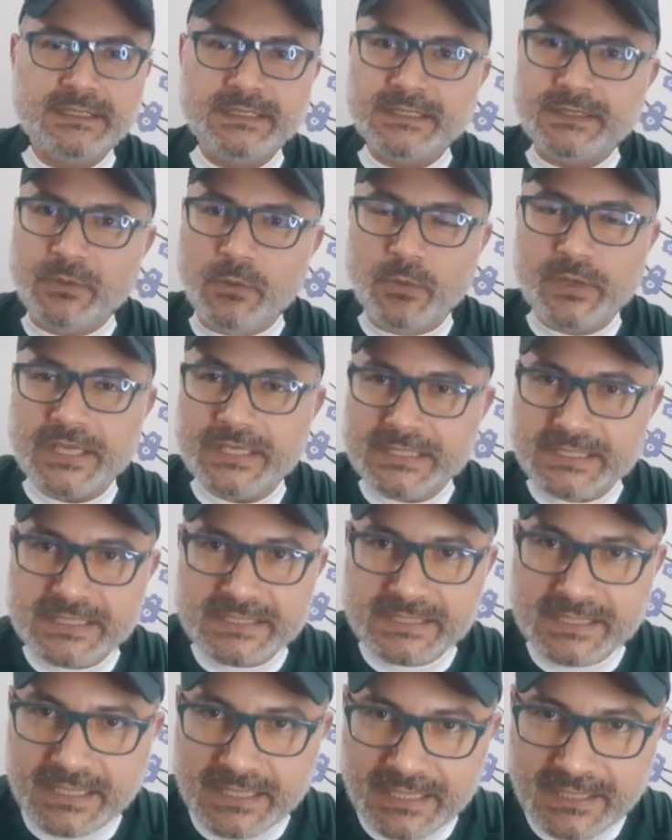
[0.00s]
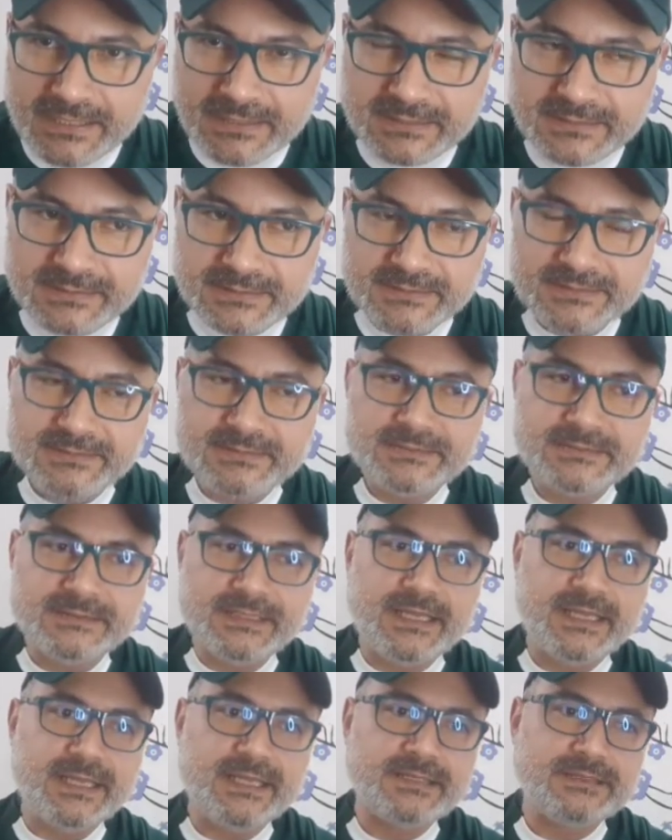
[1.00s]
o que dizer,
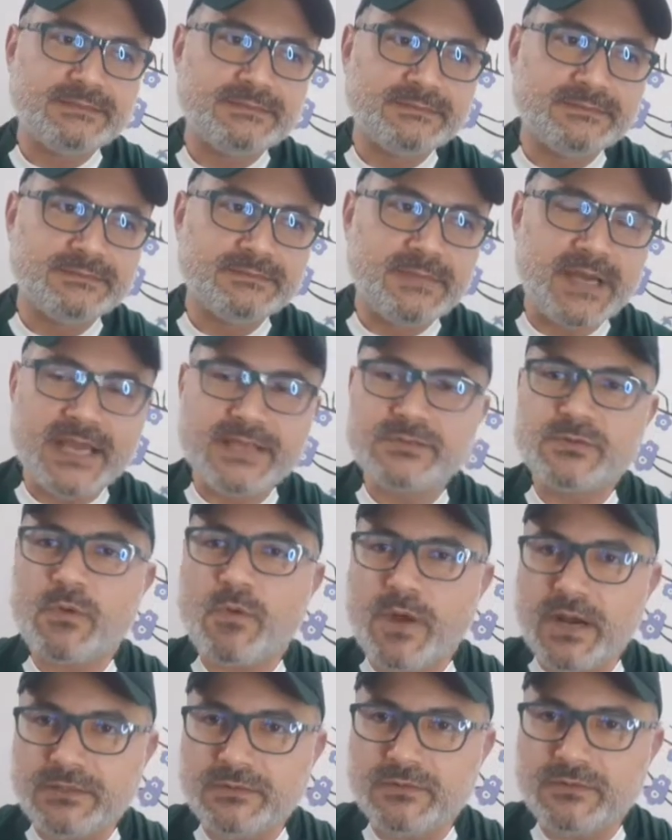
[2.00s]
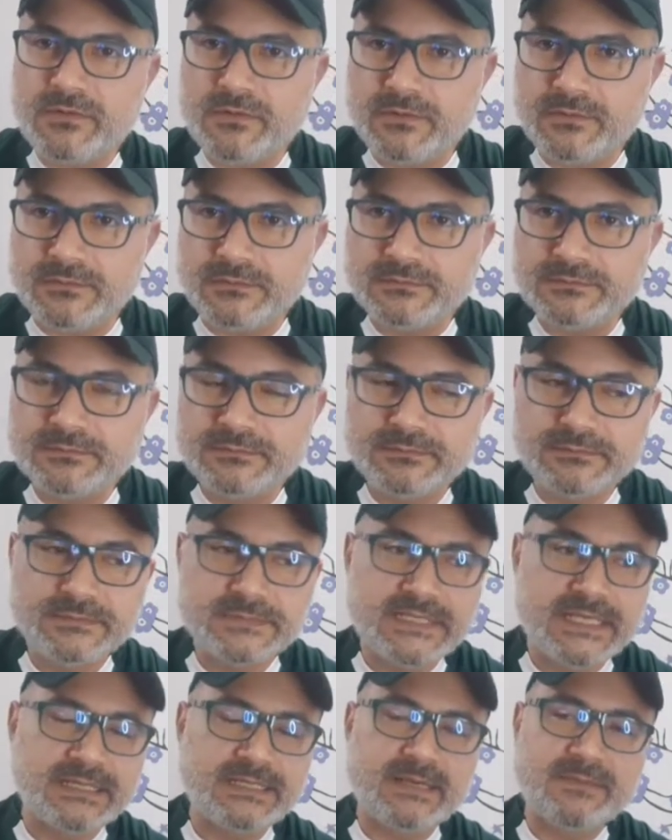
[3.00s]
né, mais do quarto gol?
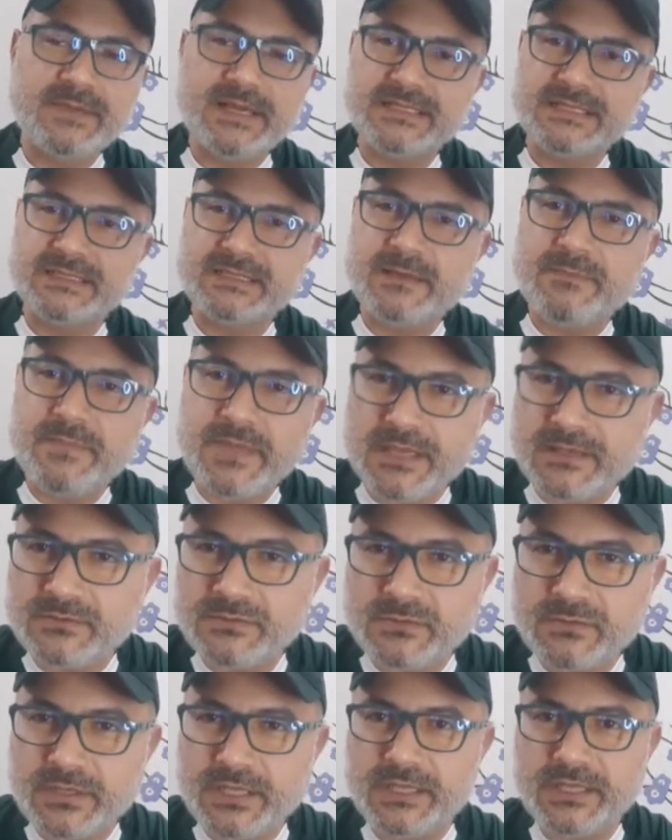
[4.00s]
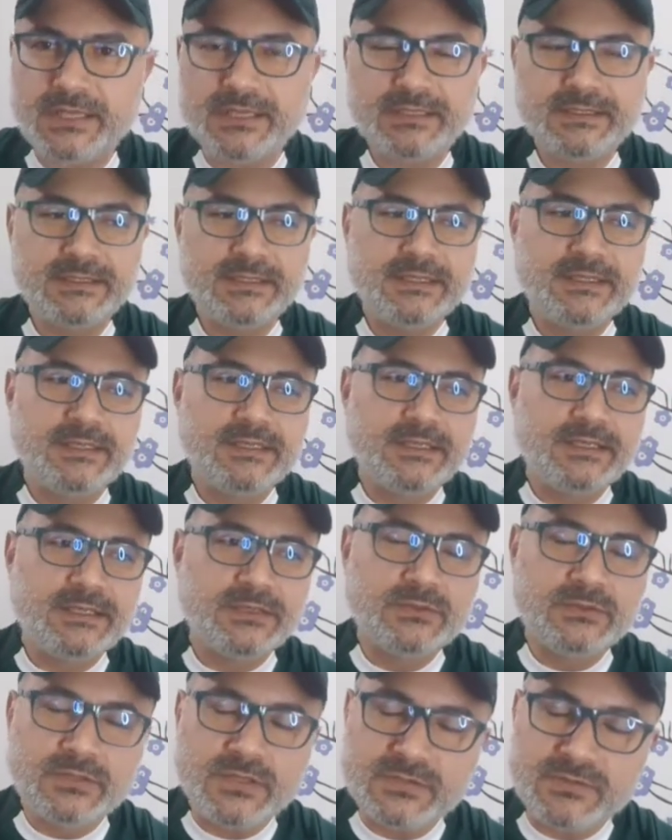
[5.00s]
Nada mais, nada menos do que
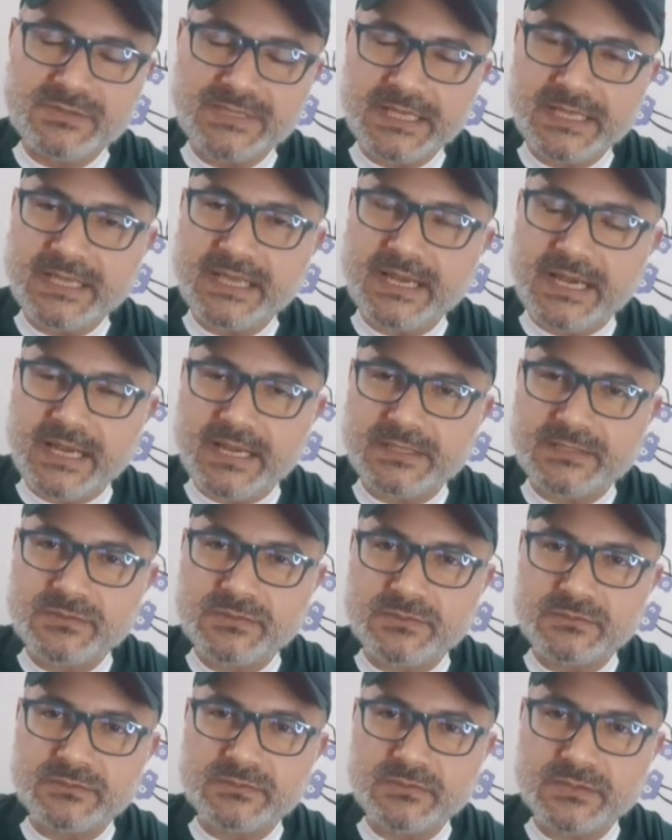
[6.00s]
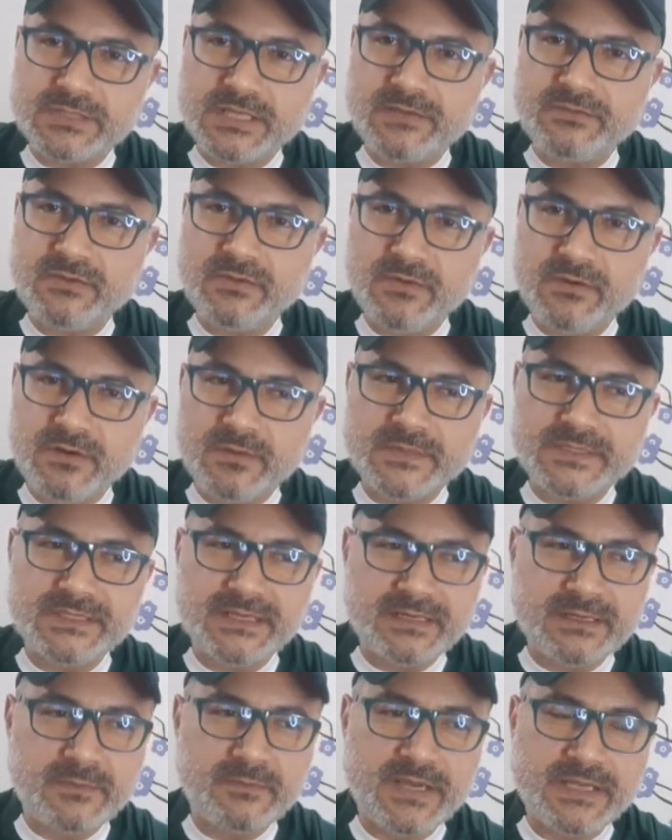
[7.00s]
do nosso zagueiraço, Gustavo Gomes,
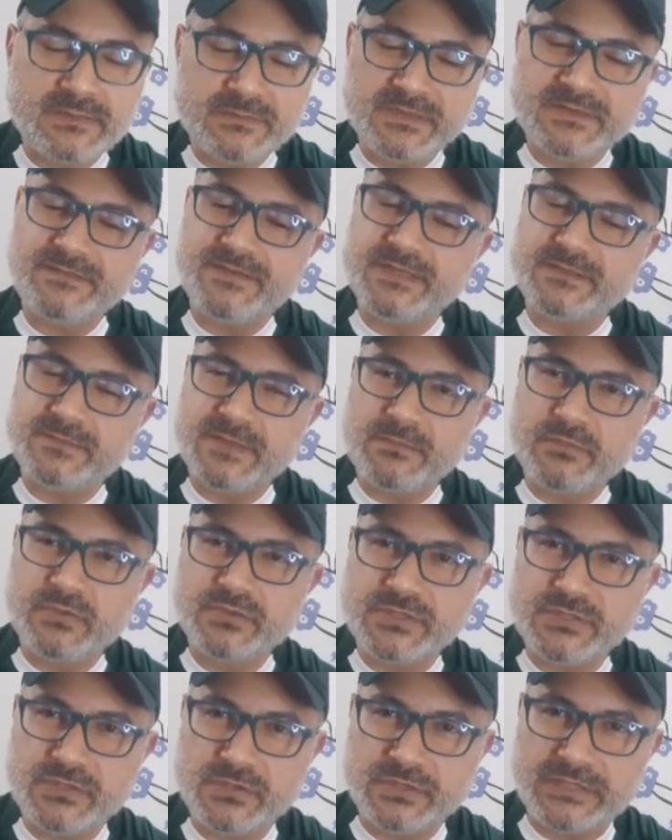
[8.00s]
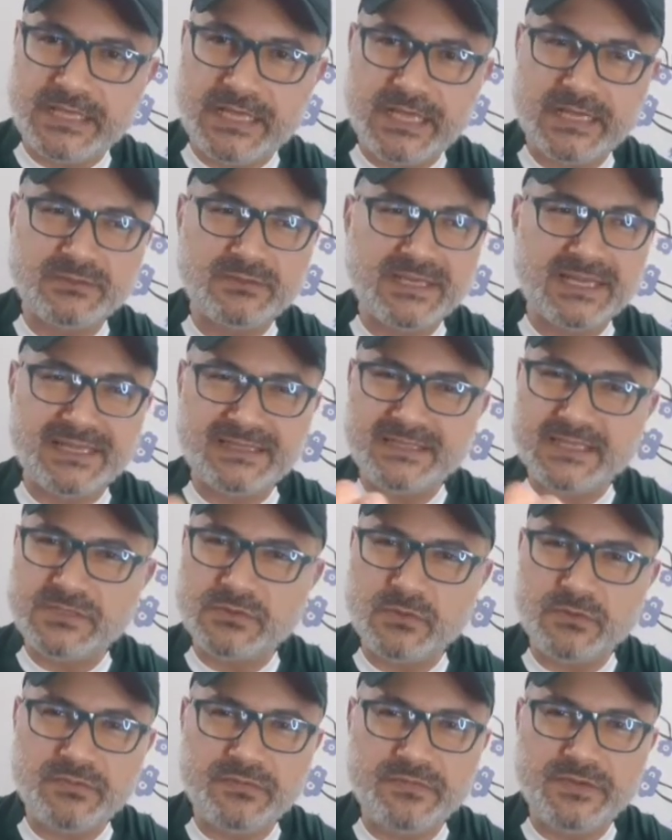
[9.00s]
cara que mais uma vez bem posicionado, o cara
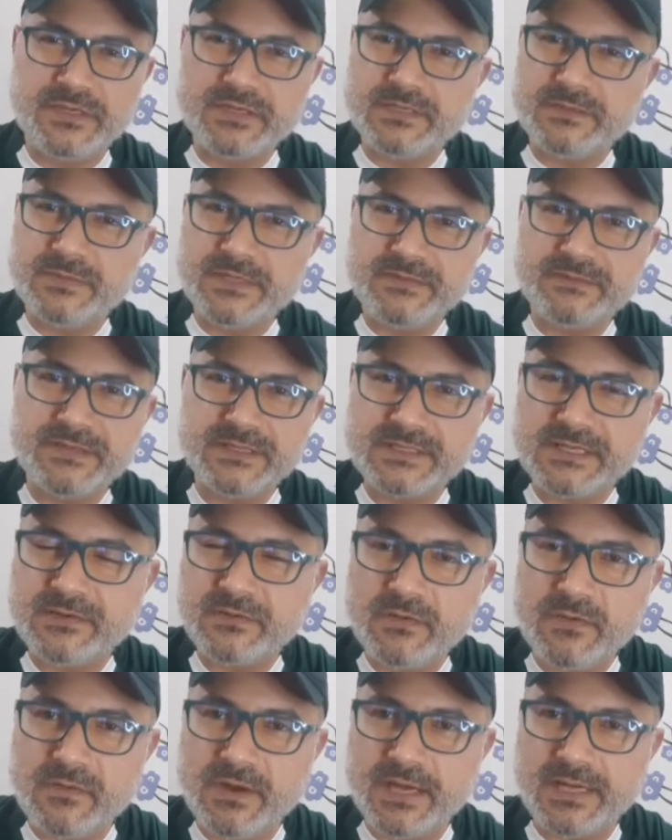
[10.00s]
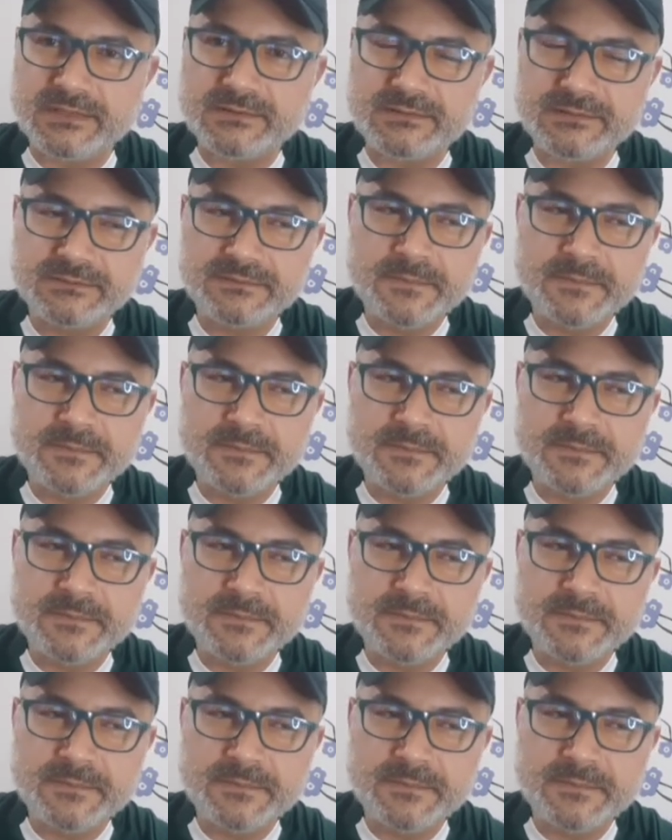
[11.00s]
testou firme e fez ali o quarto.